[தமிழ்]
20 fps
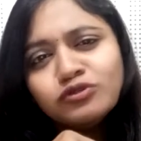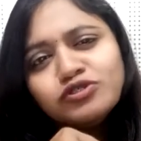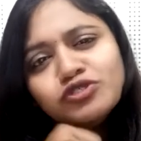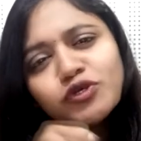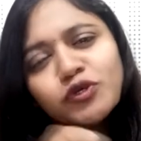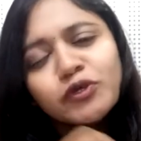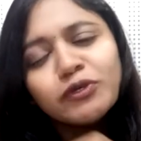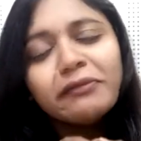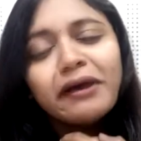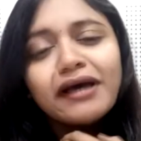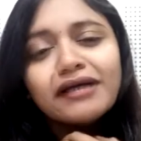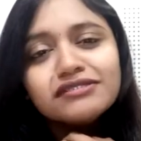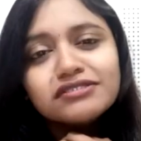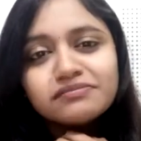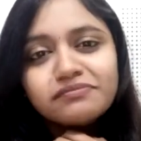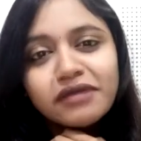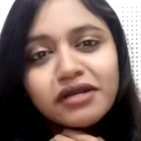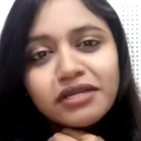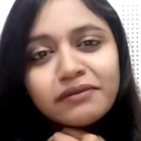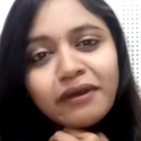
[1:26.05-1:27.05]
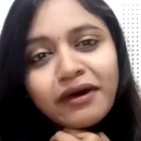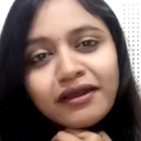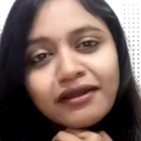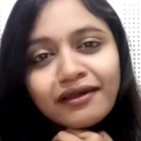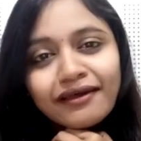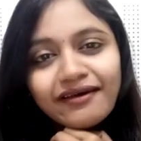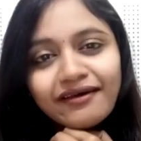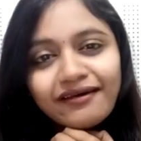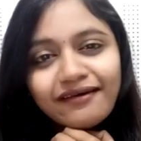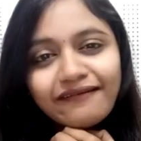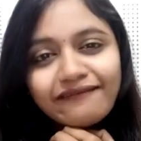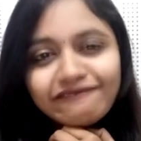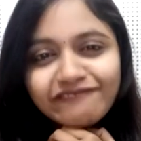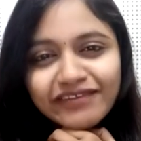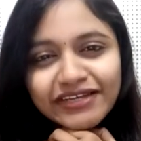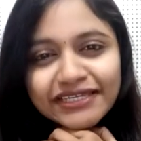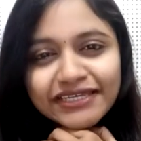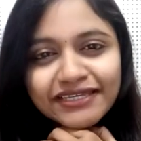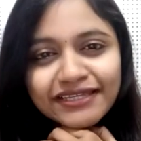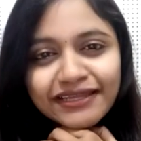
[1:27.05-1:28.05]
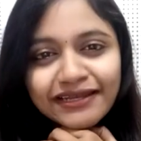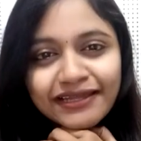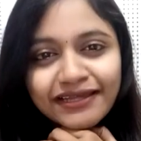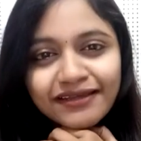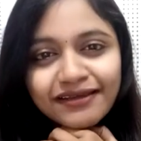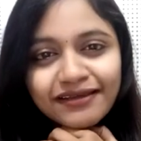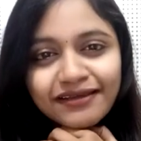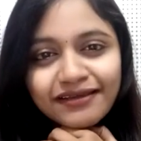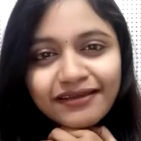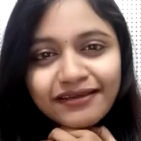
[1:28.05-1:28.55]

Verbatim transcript: கொஞ்சம் இமேஜின் பண்ணி பாருங்கள் வலிக்குதல்ல